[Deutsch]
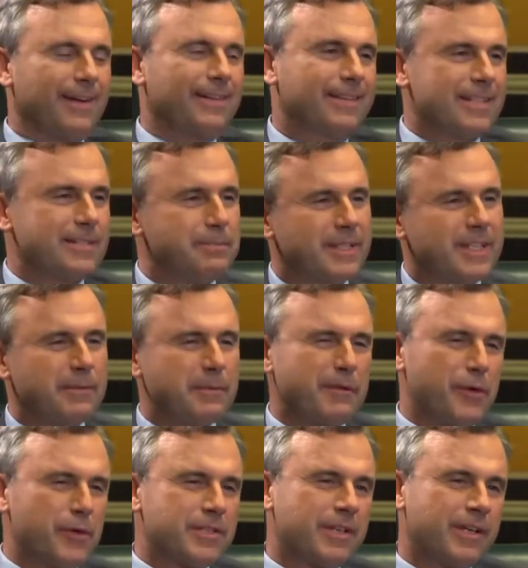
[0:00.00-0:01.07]
Ah, das mit den
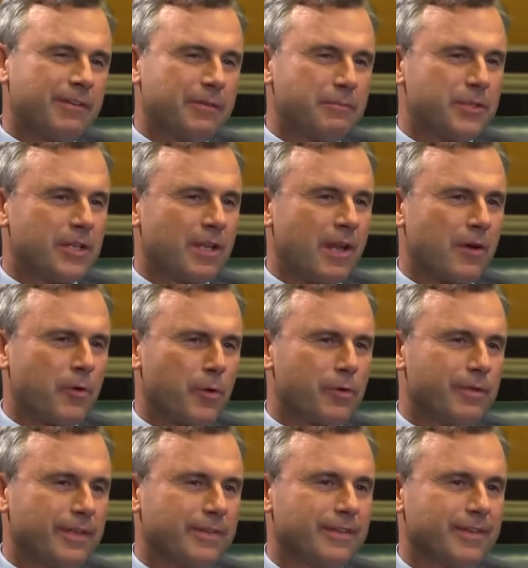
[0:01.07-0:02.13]
Nervösen habe ich mir schon lange
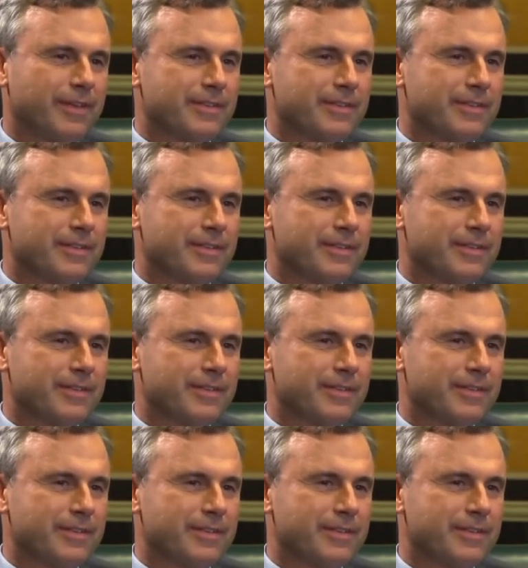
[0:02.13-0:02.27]
angewöhnt.